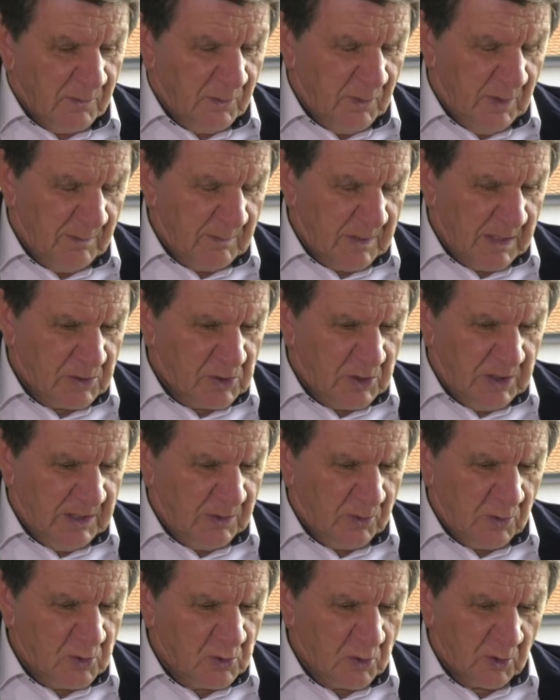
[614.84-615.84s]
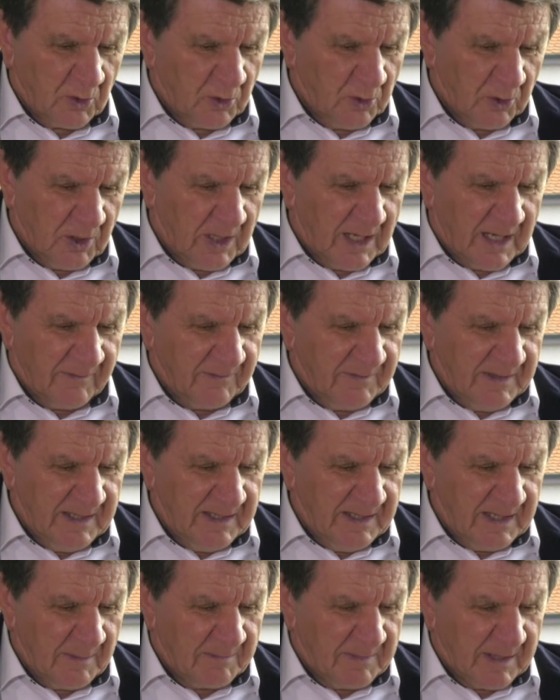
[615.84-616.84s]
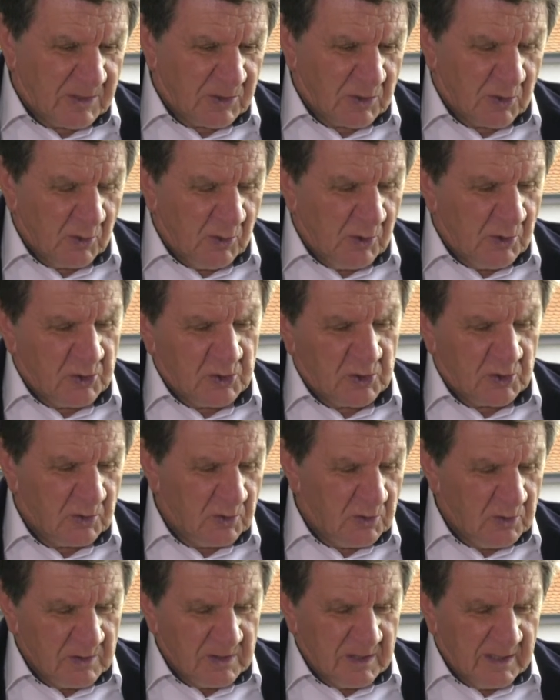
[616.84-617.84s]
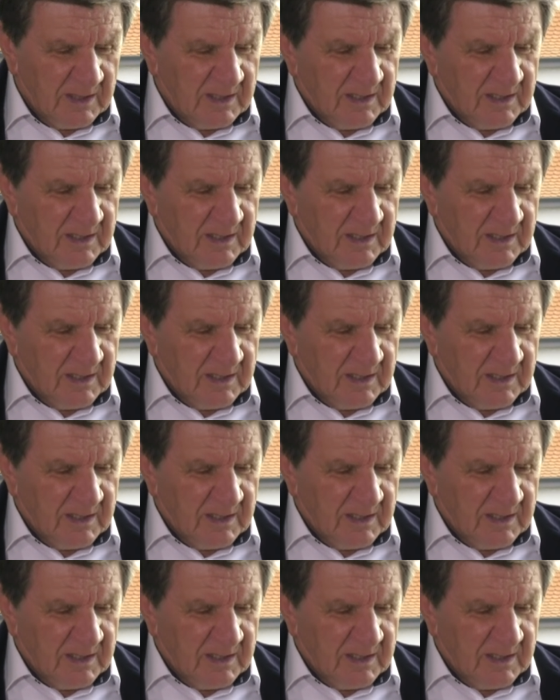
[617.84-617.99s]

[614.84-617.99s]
Oui, moi je dis toujours que dans la vie, il n'y a pas de solution.